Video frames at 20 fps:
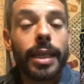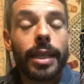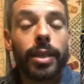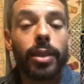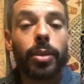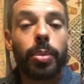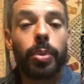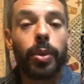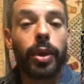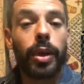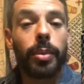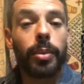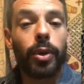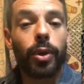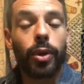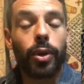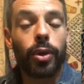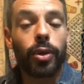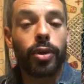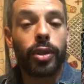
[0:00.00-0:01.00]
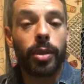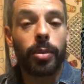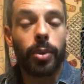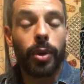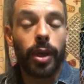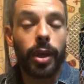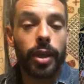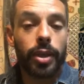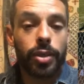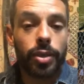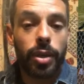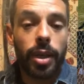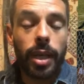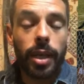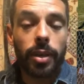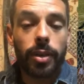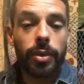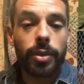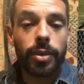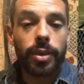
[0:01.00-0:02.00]
nos podemos conocer por aquellos
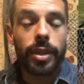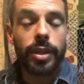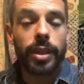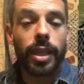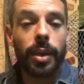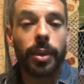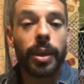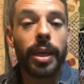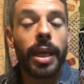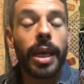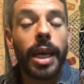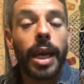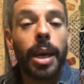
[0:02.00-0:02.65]
lados, no se sabe.